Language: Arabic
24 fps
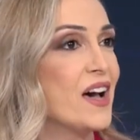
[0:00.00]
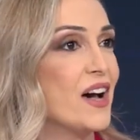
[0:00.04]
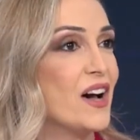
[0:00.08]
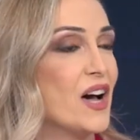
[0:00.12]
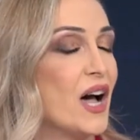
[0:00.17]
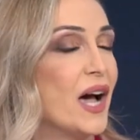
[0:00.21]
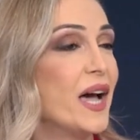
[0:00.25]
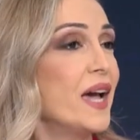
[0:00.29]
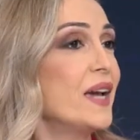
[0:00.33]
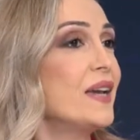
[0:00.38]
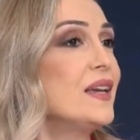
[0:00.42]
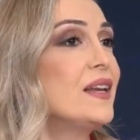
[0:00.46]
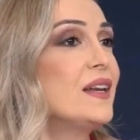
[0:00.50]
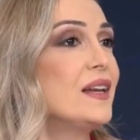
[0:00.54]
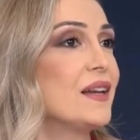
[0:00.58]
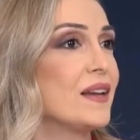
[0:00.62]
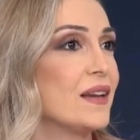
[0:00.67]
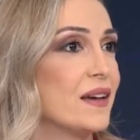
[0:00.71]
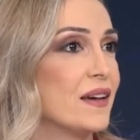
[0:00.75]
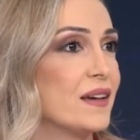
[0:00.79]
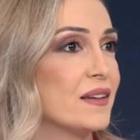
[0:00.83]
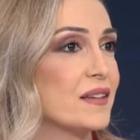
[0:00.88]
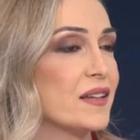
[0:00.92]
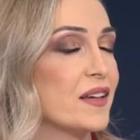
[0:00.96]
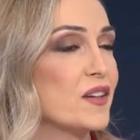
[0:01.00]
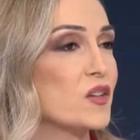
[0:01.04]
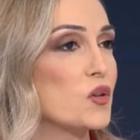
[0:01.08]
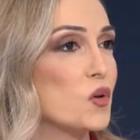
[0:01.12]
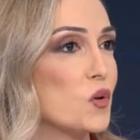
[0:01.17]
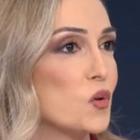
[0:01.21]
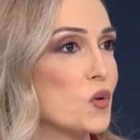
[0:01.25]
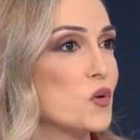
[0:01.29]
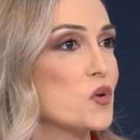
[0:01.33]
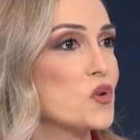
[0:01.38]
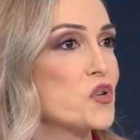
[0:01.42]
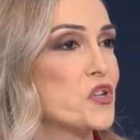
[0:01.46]
هي
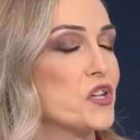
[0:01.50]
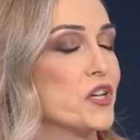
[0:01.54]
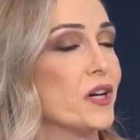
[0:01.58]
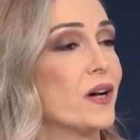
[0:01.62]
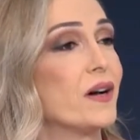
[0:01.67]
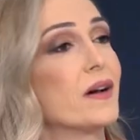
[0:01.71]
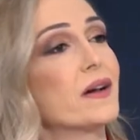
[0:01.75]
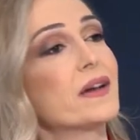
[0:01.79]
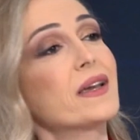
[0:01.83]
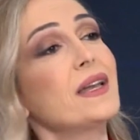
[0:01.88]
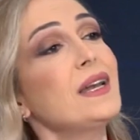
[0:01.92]
التكنولوجيا